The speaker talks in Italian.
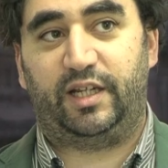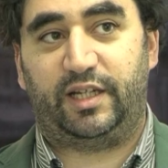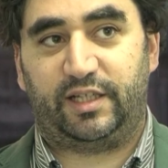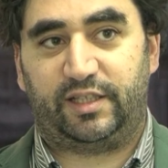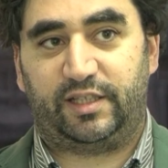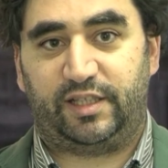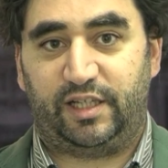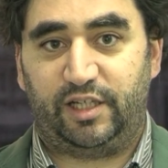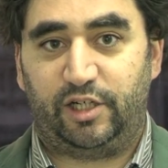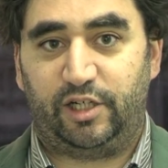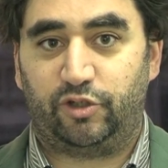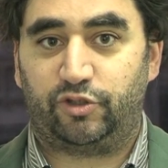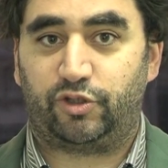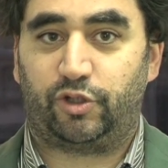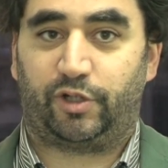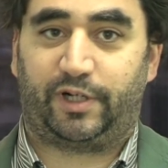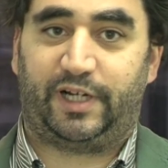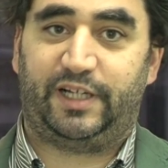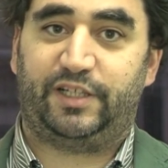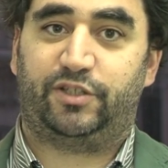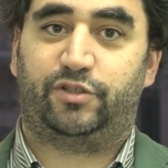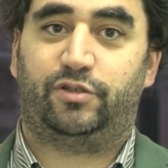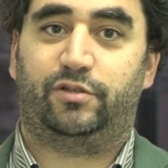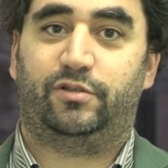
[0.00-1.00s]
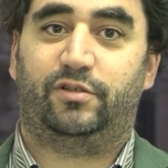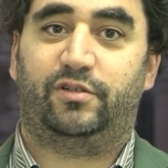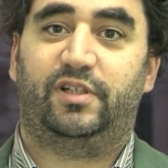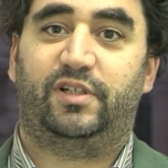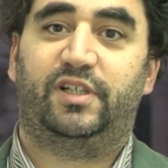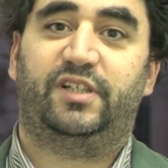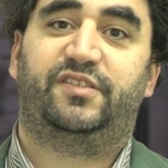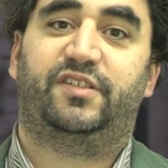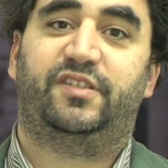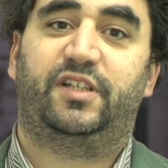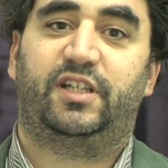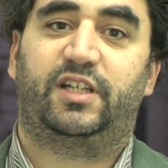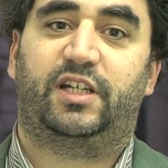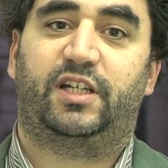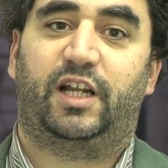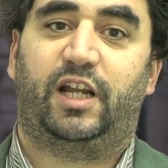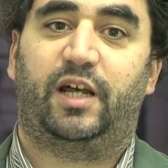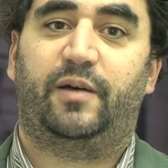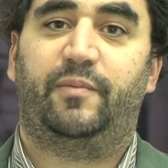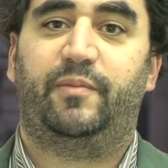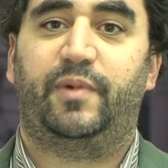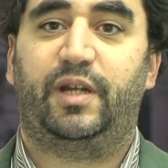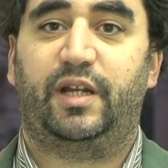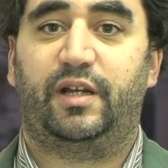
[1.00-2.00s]
realtà nel nostro caso l'essere in
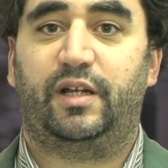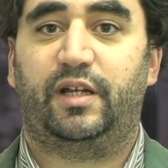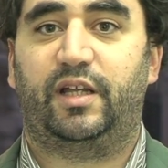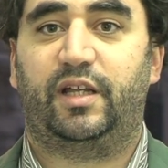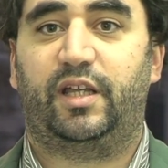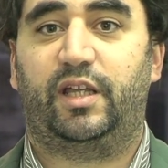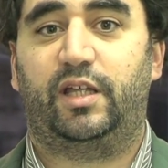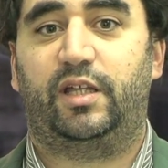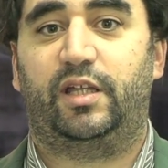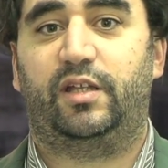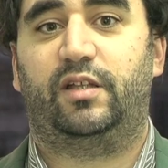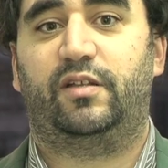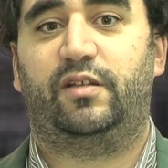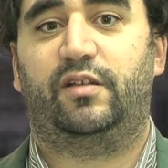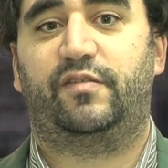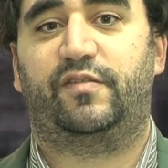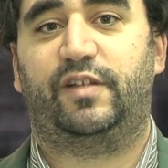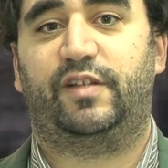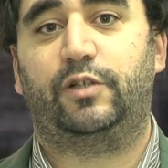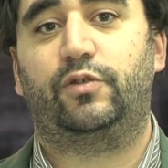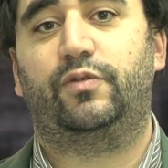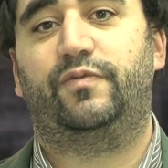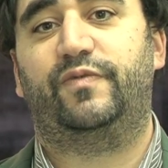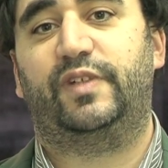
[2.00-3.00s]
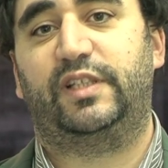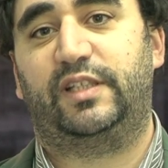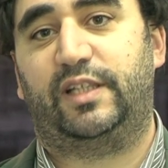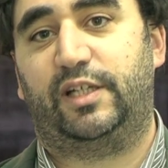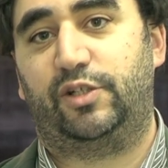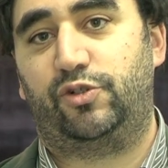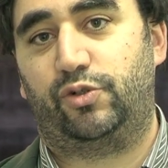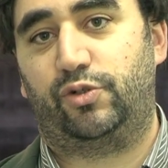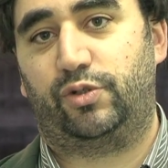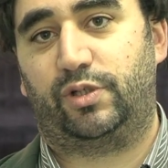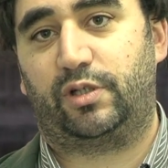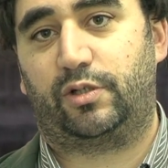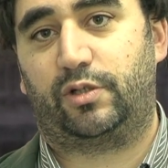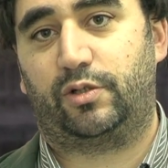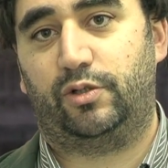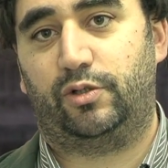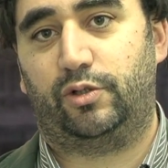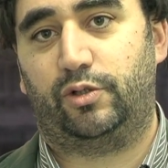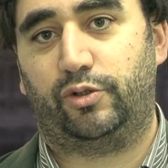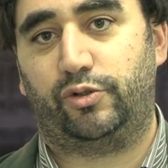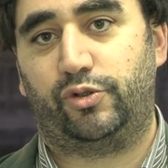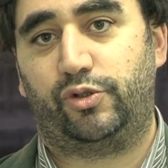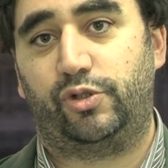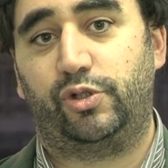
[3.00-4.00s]
Calabria è stato un vantaggio
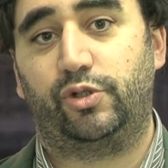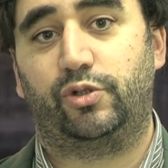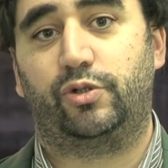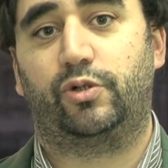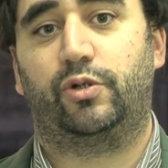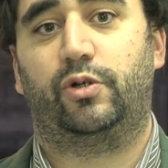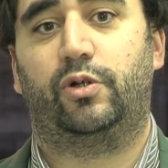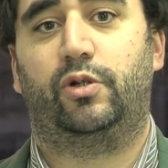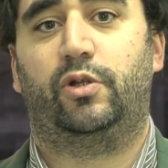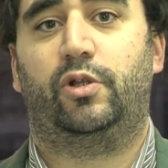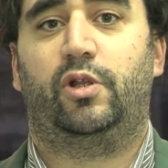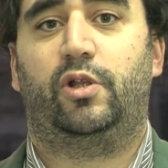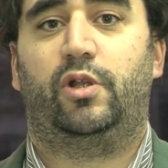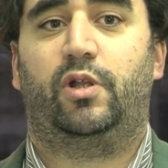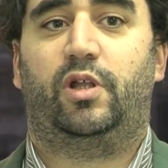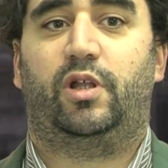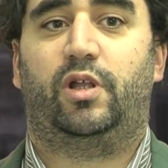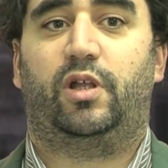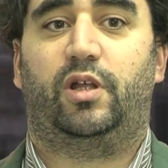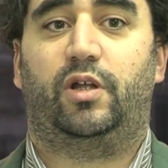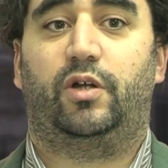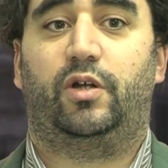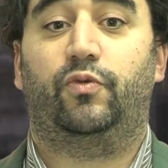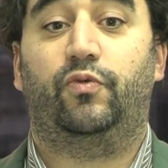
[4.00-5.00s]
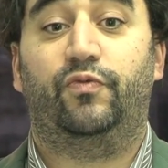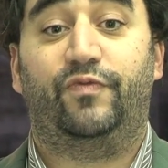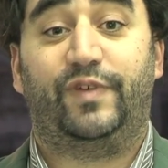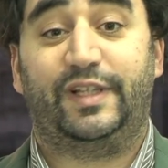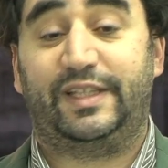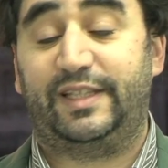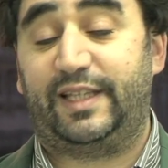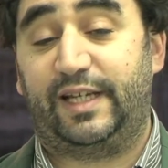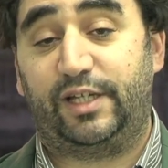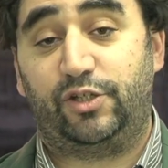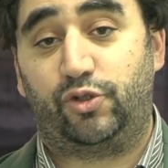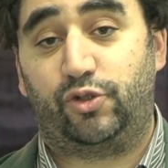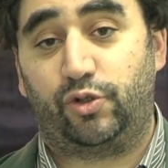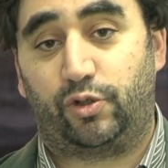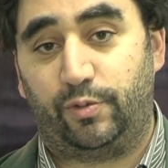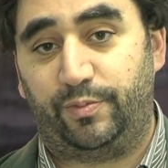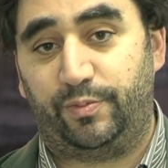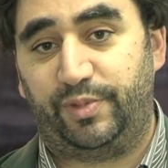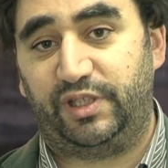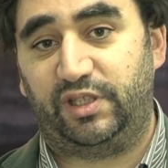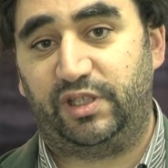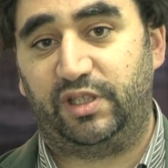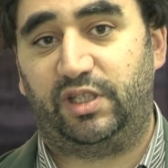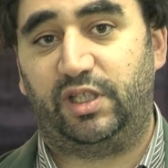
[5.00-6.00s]
tecnologico, eh, un vantaggio
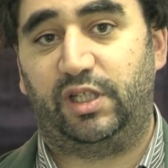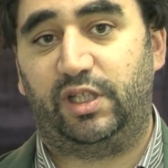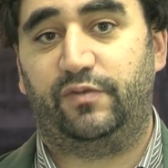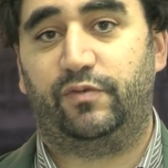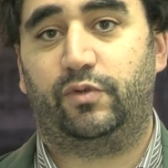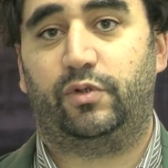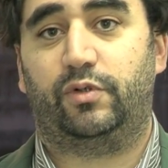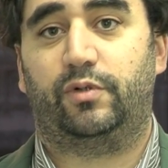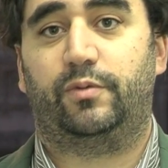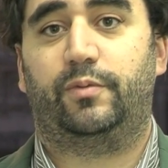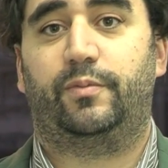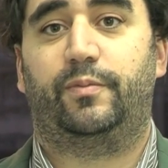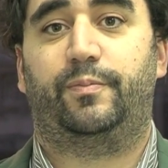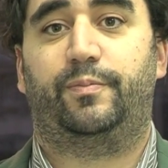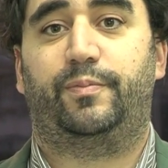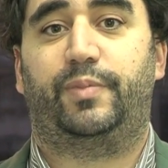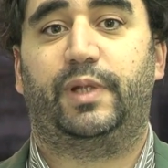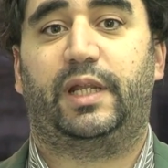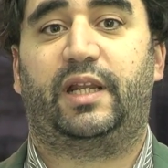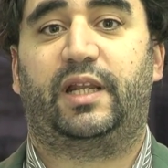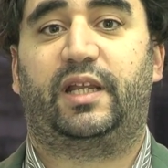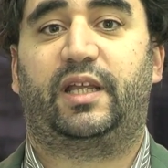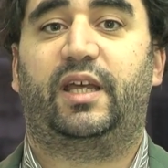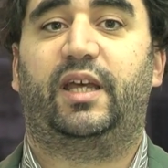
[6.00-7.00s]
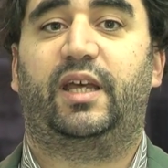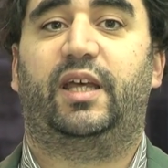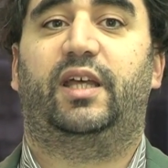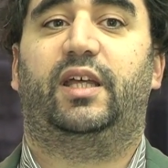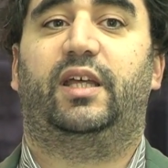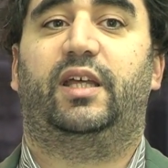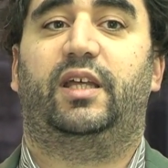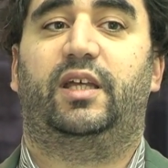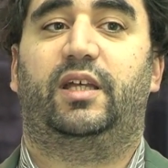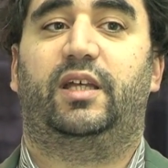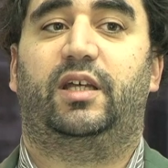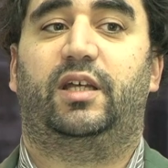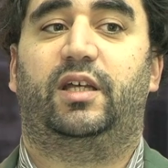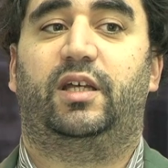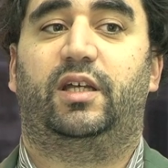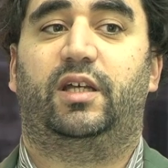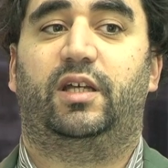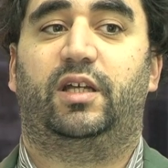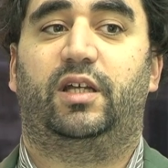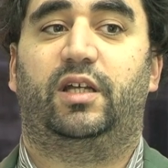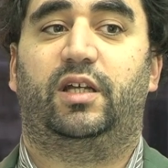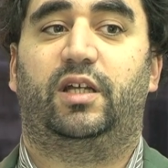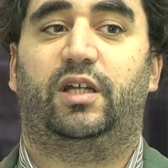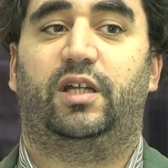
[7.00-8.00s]
competitivo perché
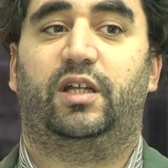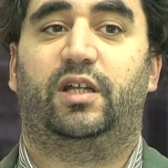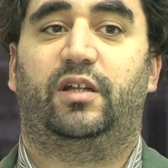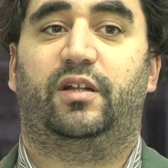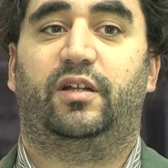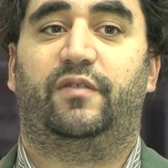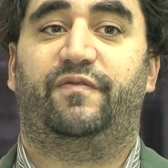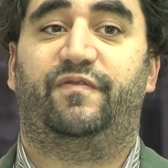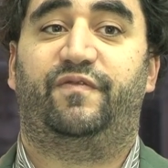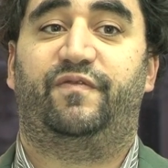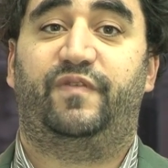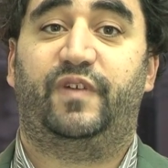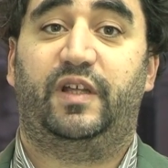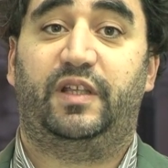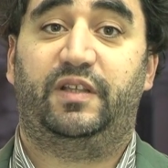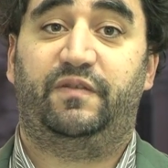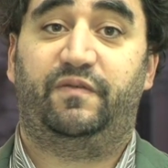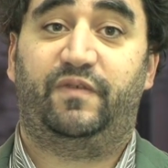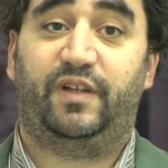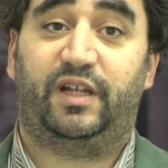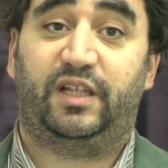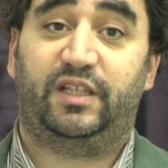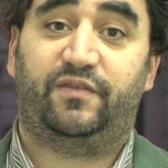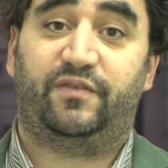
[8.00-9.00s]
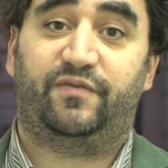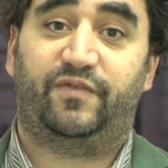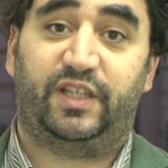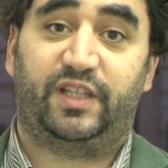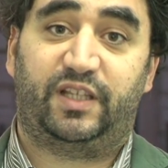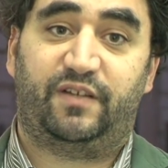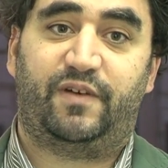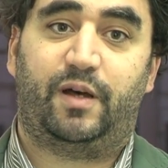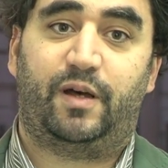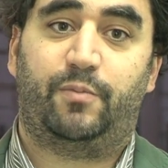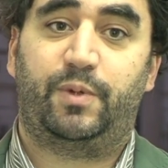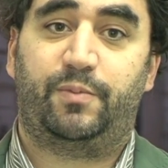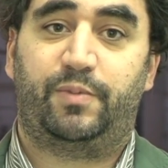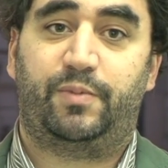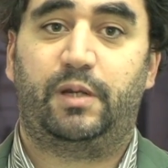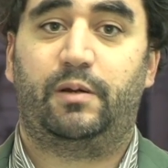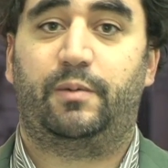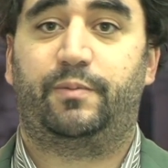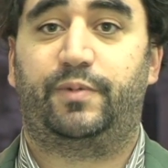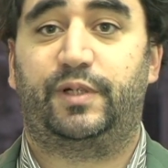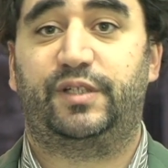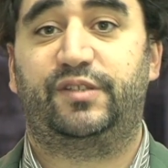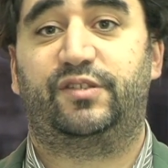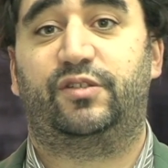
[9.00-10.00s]
eh, vedavamo in
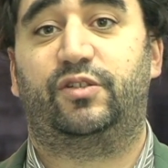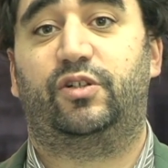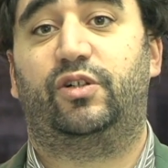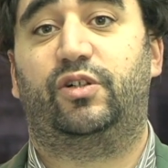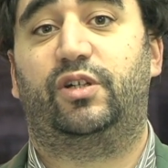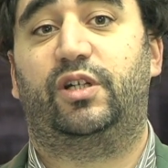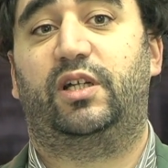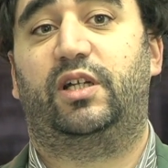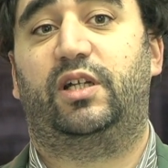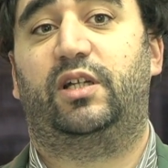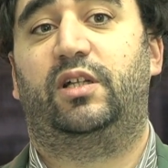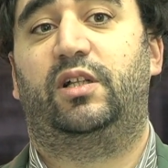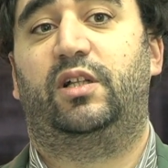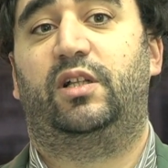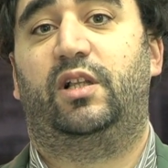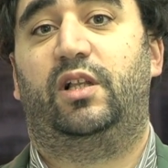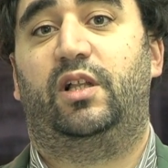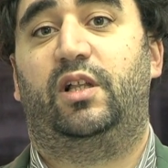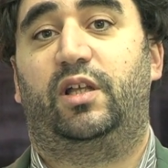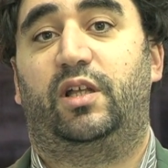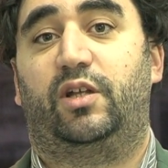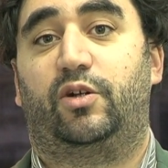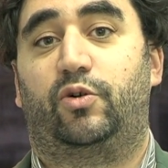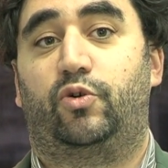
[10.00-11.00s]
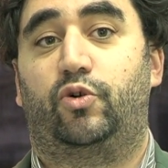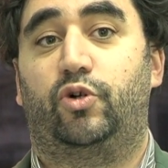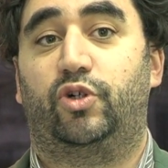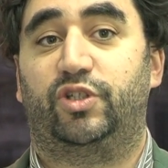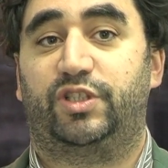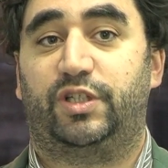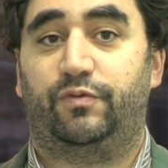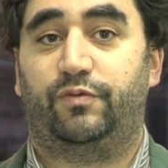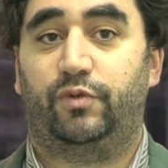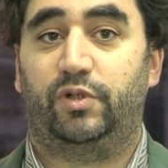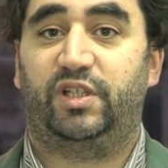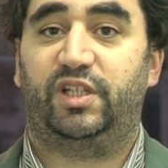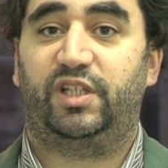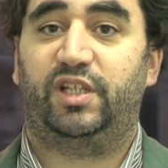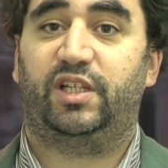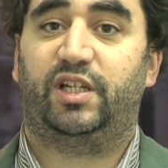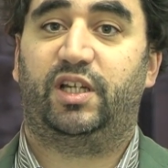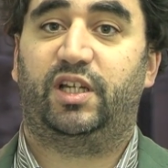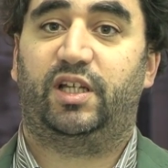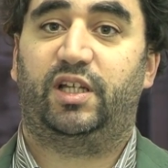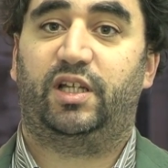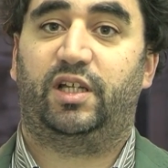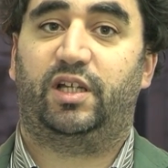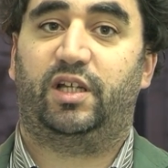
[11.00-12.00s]
prima persona cosa vuol
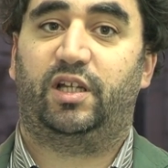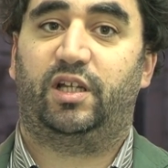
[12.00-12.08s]
dire